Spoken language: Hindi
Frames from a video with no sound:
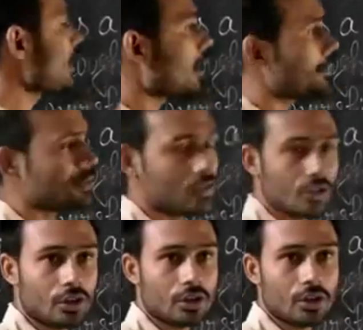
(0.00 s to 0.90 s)
अ
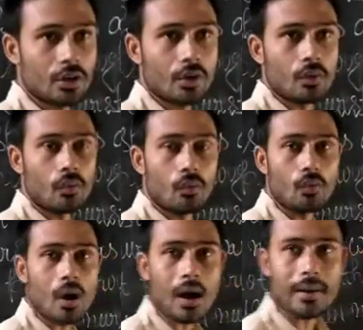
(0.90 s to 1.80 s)
मिस्ट्री
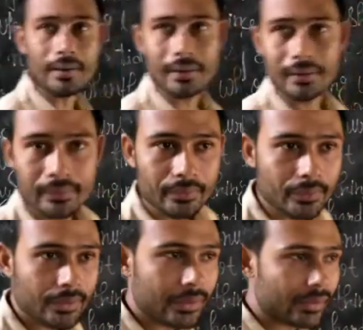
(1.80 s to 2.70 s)
वह एक
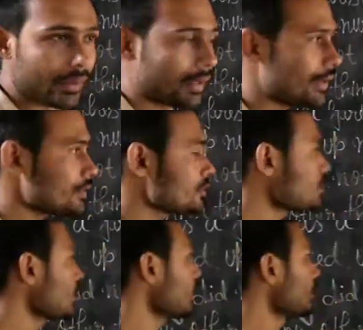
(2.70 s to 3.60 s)

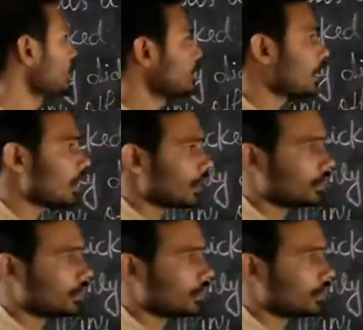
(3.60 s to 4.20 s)
रहस्य था